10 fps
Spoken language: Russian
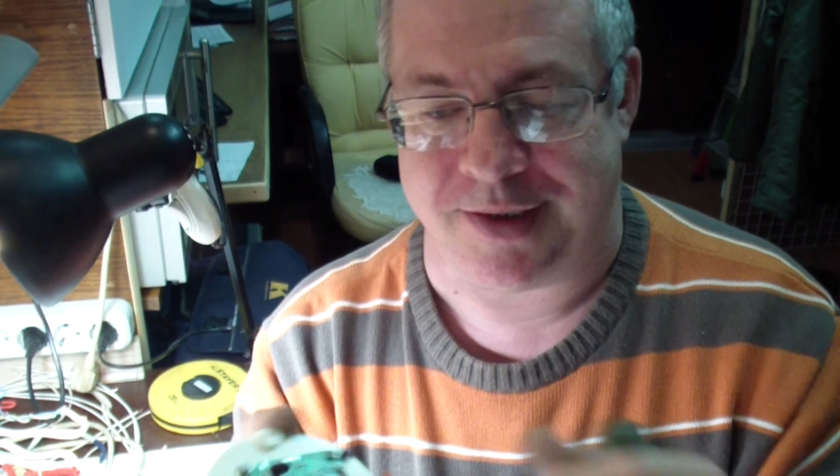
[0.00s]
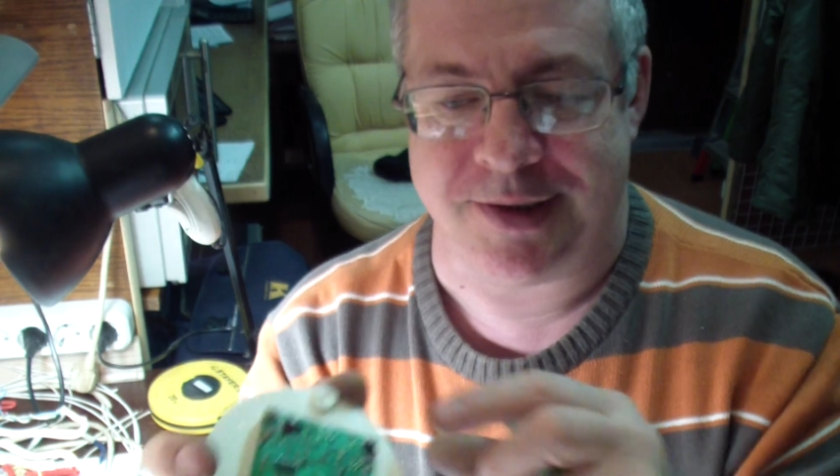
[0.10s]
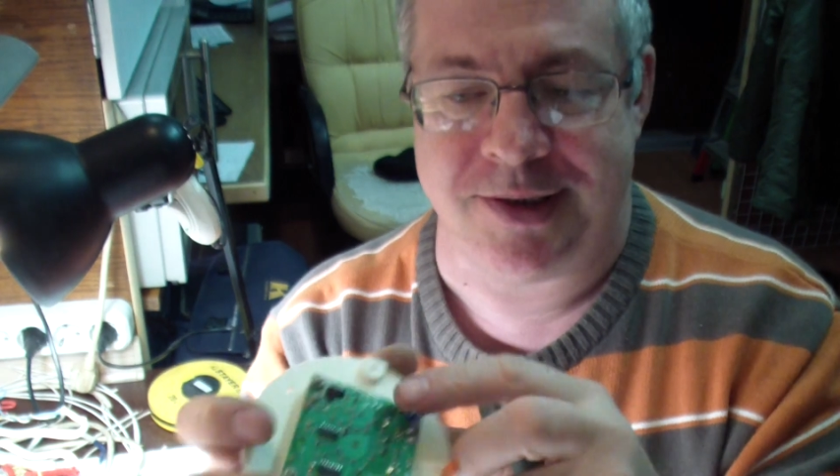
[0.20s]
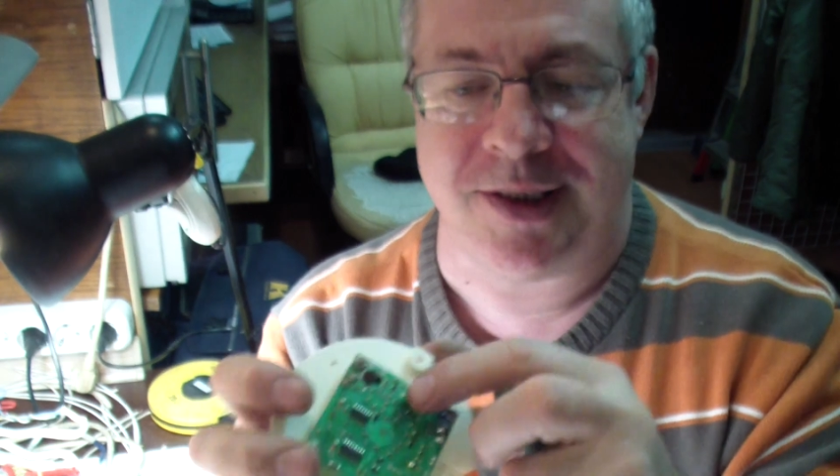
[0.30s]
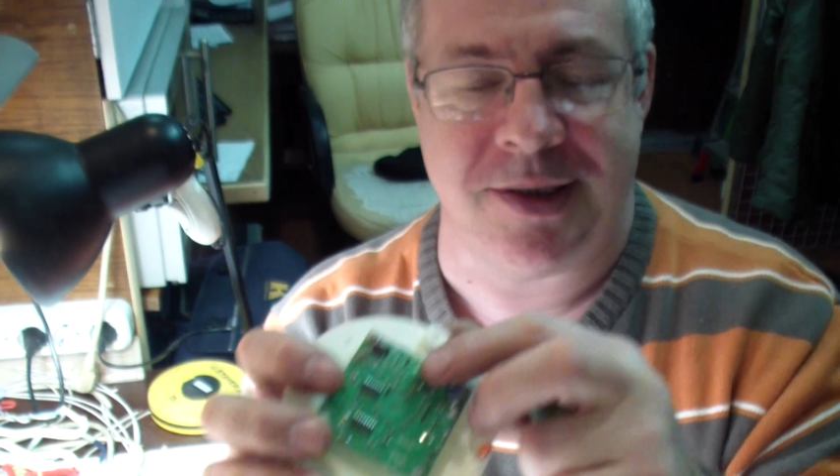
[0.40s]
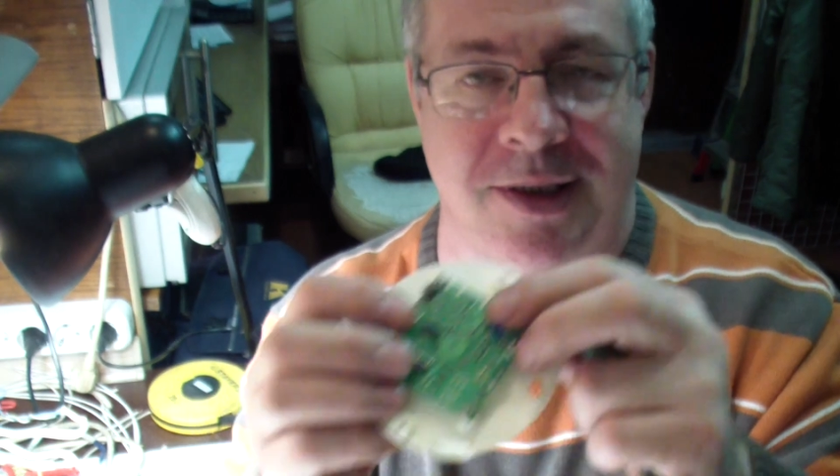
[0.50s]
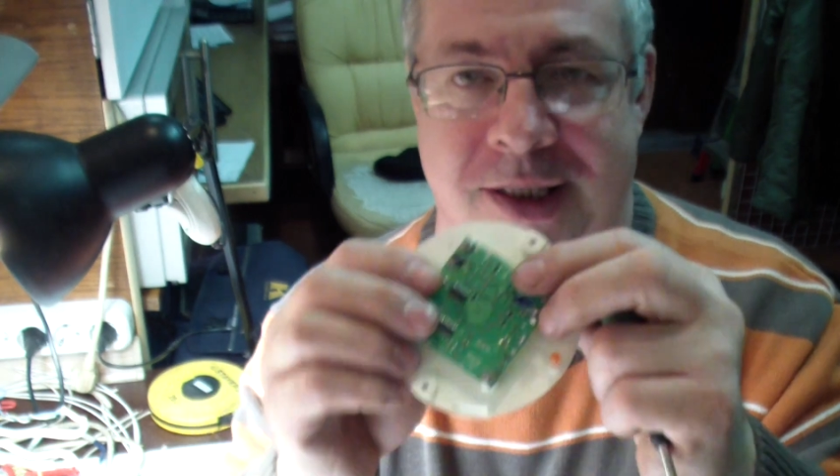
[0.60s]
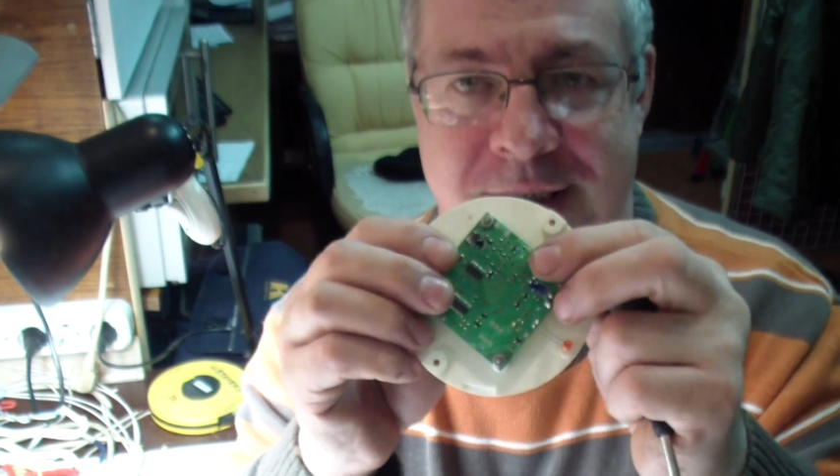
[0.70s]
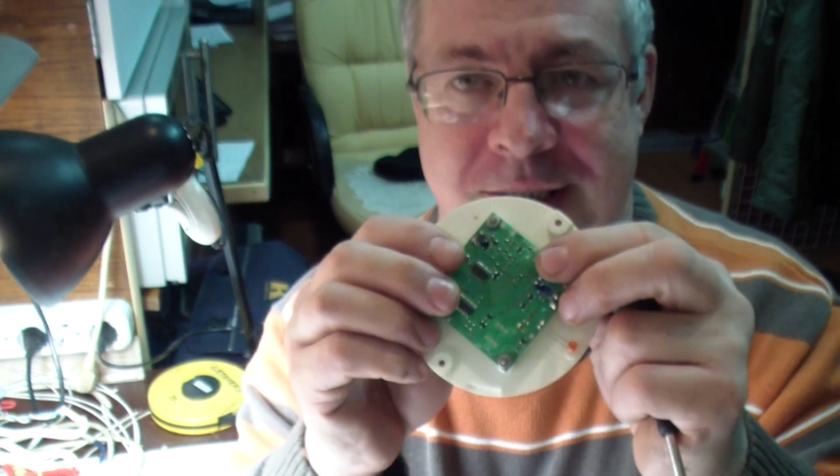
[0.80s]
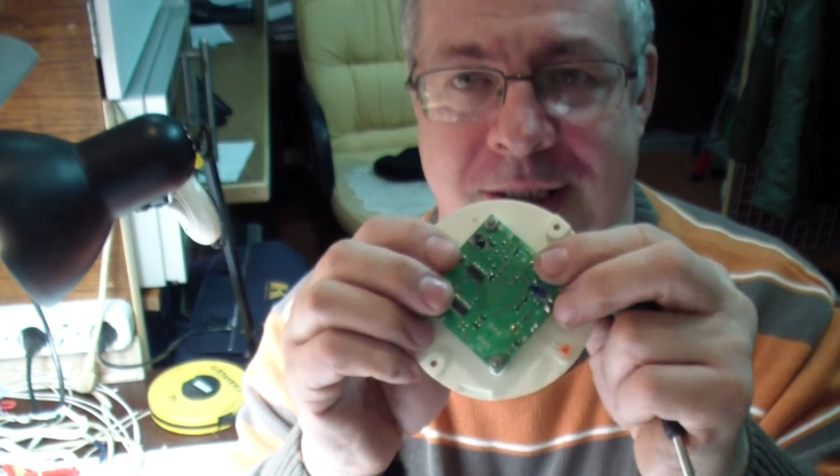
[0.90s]
Здесь нет
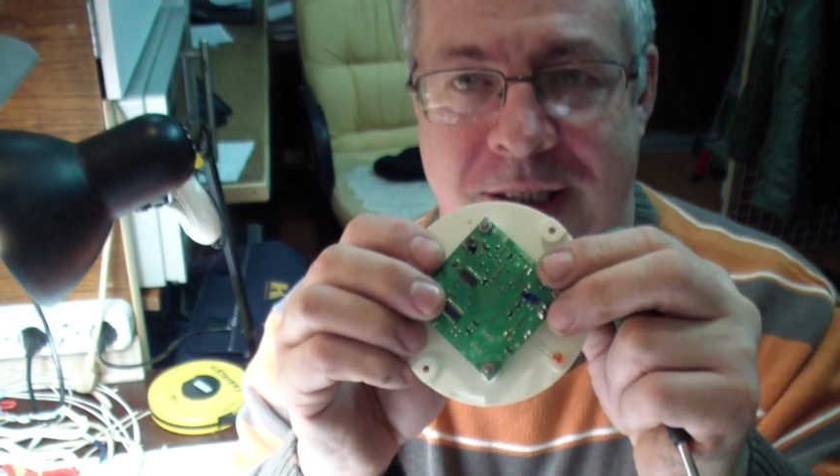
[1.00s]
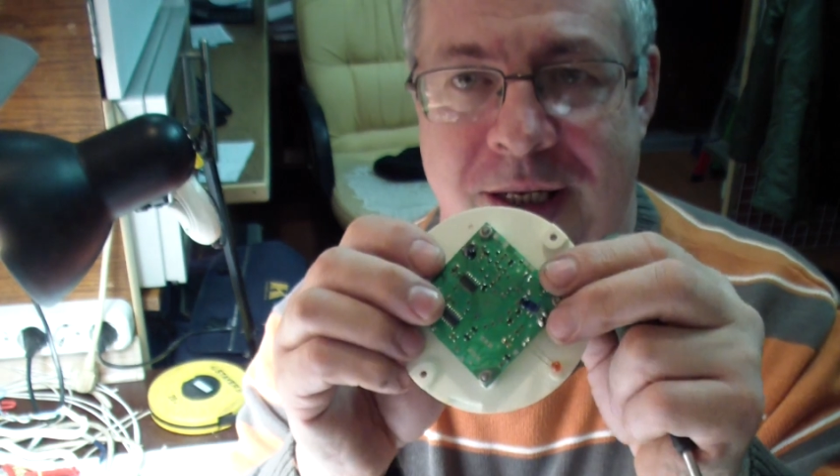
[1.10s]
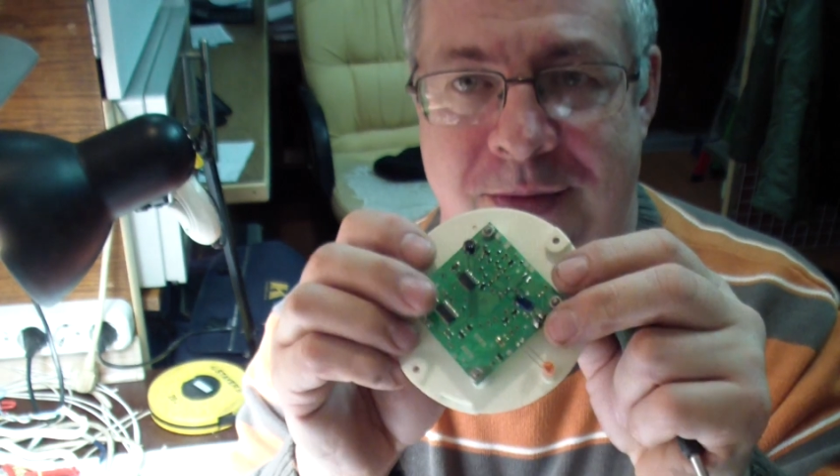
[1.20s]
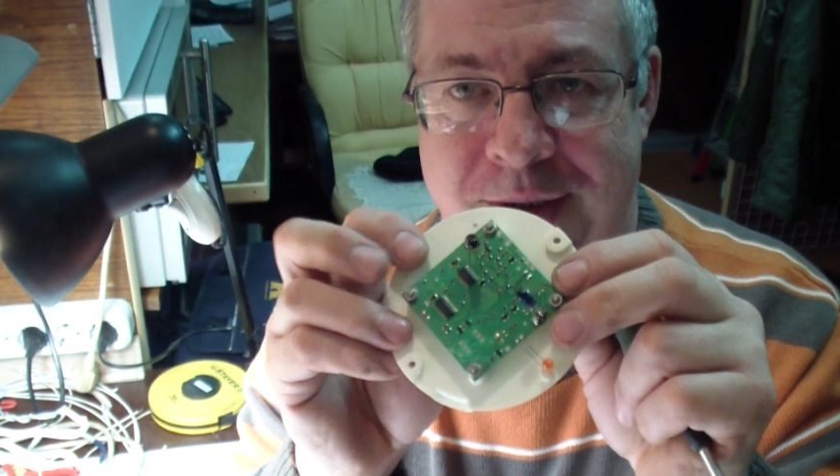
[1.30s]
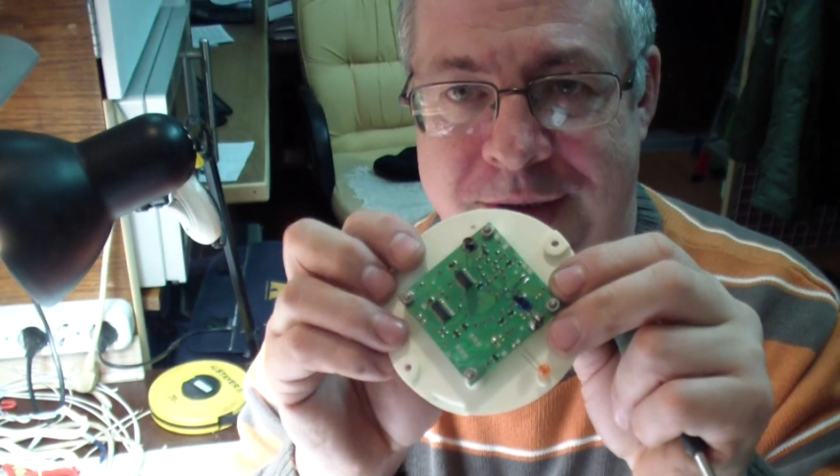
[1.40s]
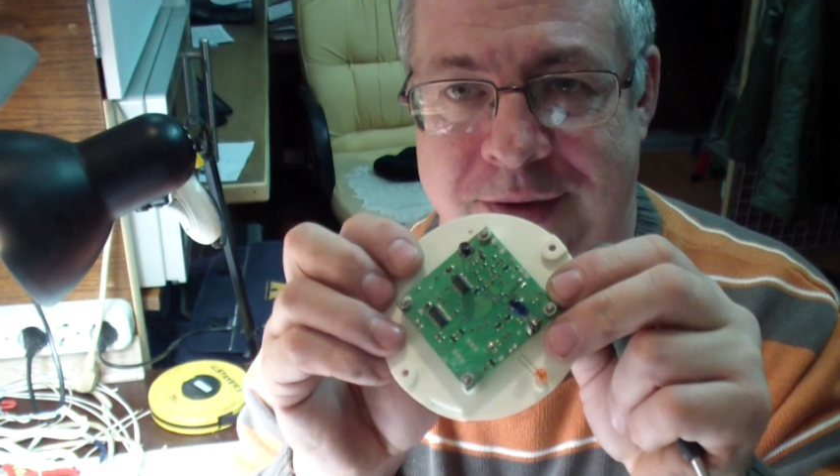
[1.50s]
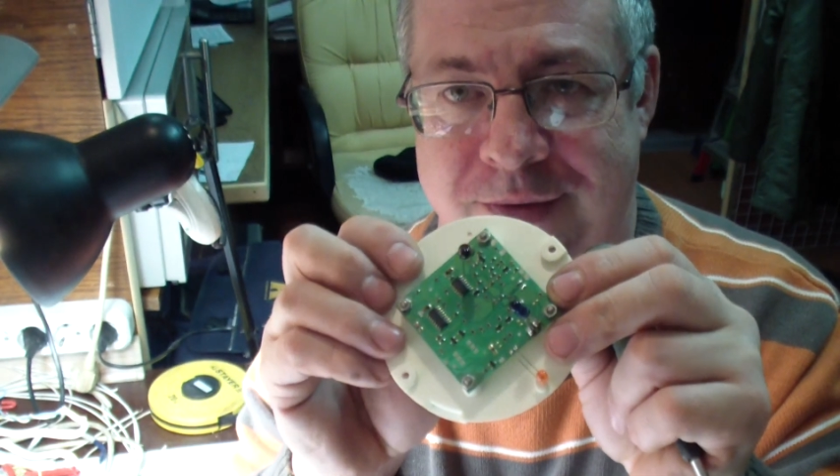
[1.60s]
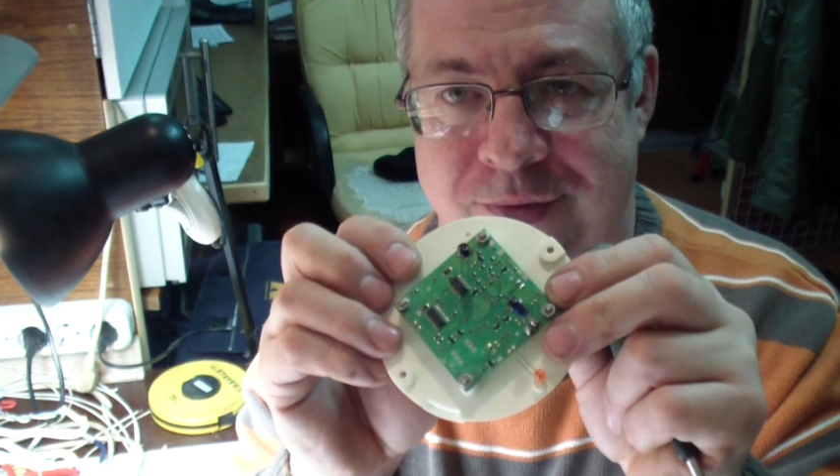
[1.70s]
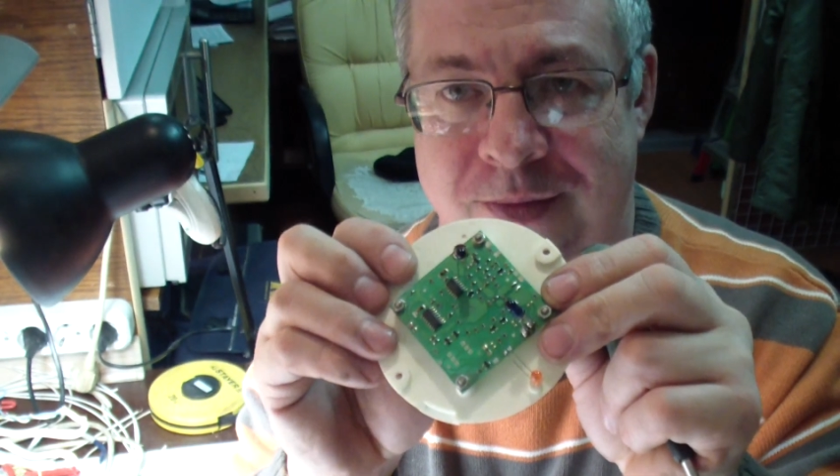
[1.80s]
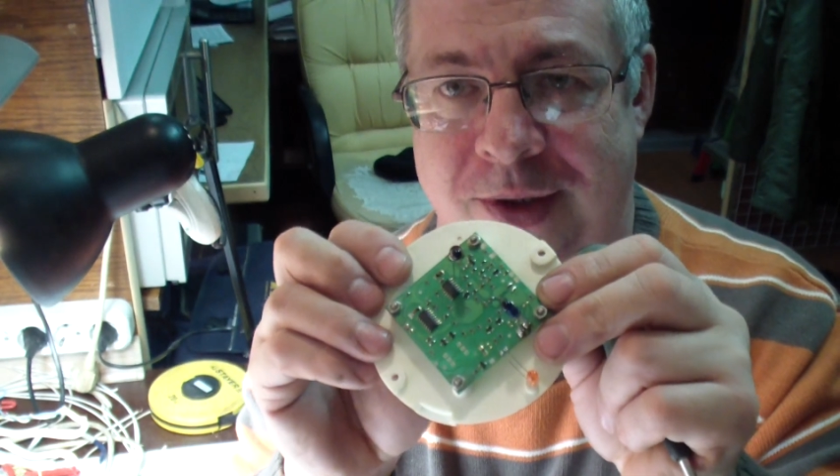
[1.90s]
никаких реле, обратите
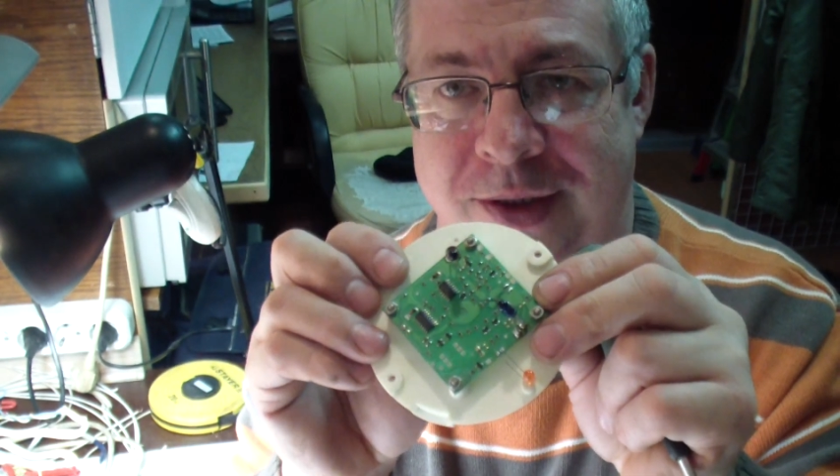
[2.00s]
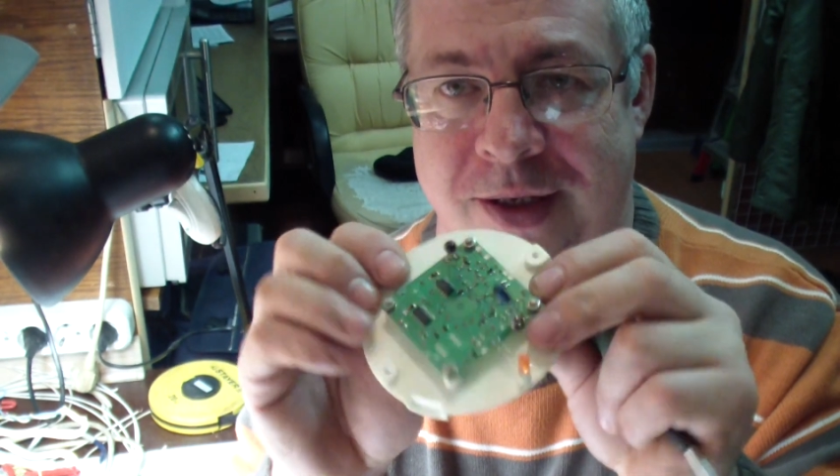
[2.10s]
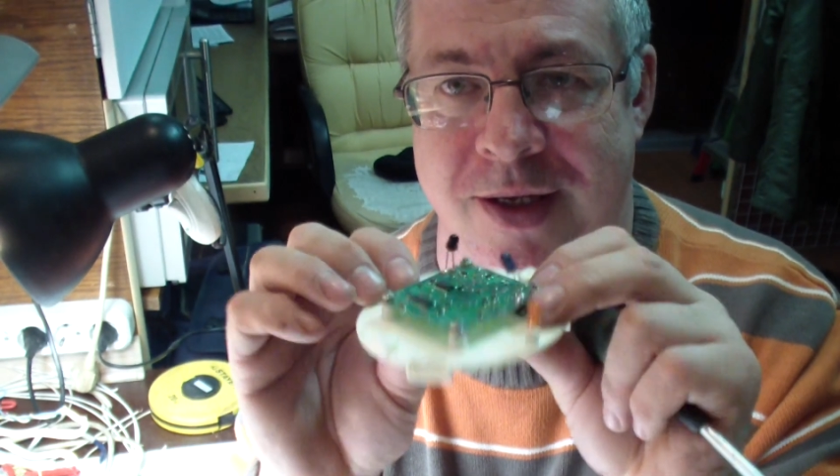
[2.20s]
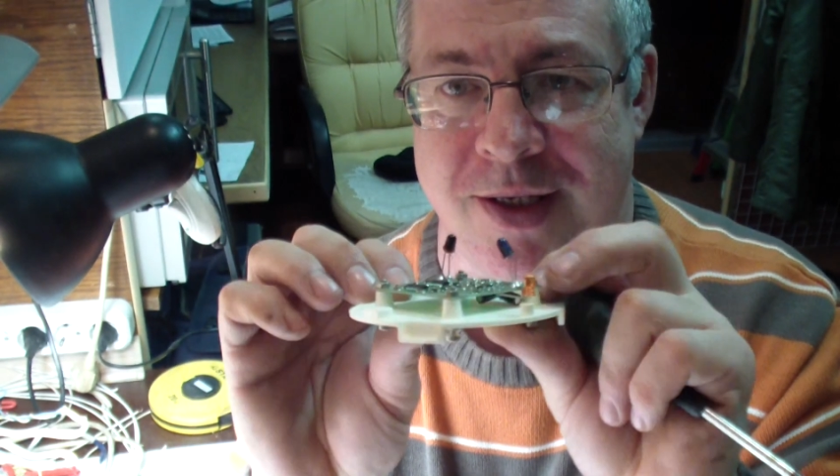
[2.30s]
внимание,